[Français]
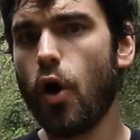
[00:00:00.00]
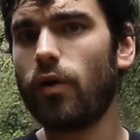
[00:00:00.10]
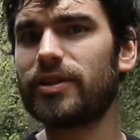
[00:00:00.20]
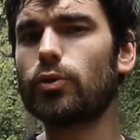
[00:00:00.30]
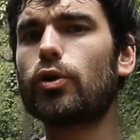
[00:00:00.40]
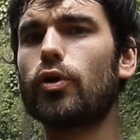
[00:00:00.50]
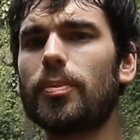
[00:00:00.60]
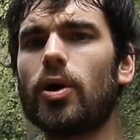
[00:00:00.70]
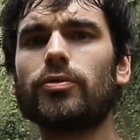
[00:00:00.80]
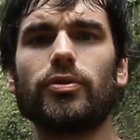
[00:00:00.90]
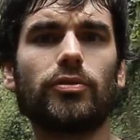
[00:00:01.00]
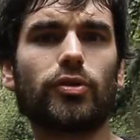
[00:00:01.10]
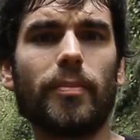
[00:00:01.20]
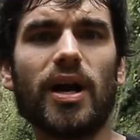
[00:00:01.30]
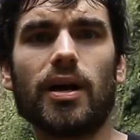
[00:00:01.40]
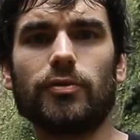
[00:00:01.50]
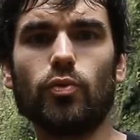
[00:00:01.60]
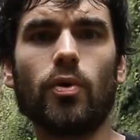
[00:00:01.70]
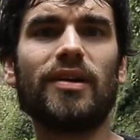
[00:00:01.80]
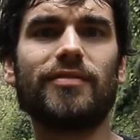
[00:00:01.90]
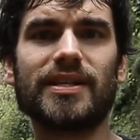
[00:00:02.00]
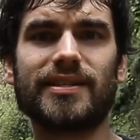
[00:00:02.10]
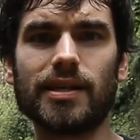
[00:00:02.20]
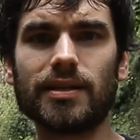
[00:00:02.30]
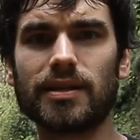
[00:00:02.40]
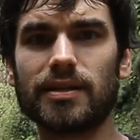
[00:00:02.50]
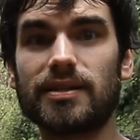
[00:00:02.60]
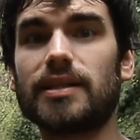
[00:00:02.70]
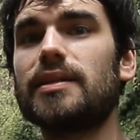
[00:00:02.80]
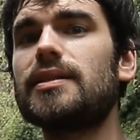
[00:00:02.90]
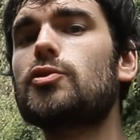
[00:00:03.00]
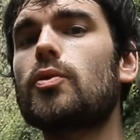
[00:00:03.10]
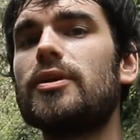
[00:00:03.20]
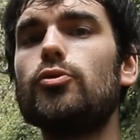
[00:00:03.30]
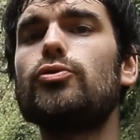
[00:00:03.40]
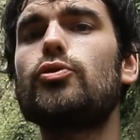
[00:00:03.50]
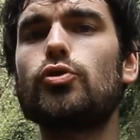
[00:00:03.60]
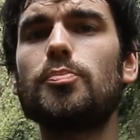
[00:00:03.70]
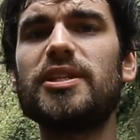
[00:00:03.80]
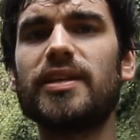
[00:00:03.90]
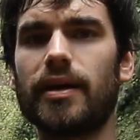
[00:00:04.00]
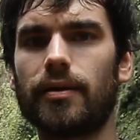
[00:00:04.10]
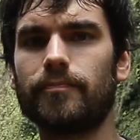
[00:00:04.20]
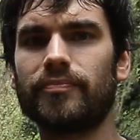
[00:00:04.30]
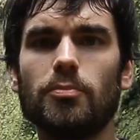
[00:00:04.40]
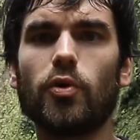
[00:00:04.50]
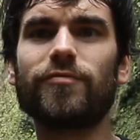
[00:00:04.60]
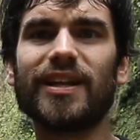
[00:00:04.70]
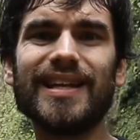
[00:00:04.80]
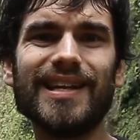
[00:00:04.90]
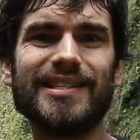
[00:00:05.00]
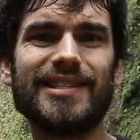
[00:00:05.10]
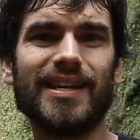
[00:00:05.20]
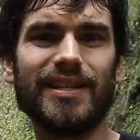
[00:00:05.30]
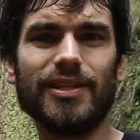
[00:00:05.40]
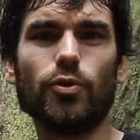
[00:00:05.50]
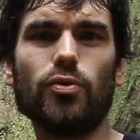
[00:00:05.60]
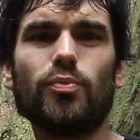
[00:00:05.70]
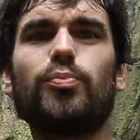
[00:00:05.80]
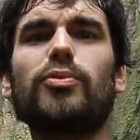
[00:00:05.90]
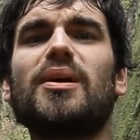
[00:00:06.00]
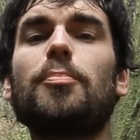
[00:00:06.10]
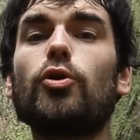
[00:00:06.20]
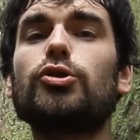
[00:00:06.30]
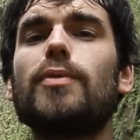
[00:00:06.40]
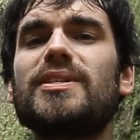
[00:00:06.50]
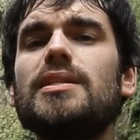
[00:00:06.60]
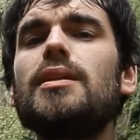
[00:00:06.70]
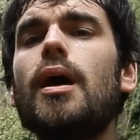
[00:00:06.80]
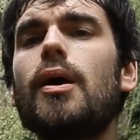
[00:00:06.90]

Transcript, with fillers: On va donc reprendre notre balade où on l'avait laissé, c'est-à-dire sur les lunes de Jupiter. Mais on va délaisser Io pour sa proche voisine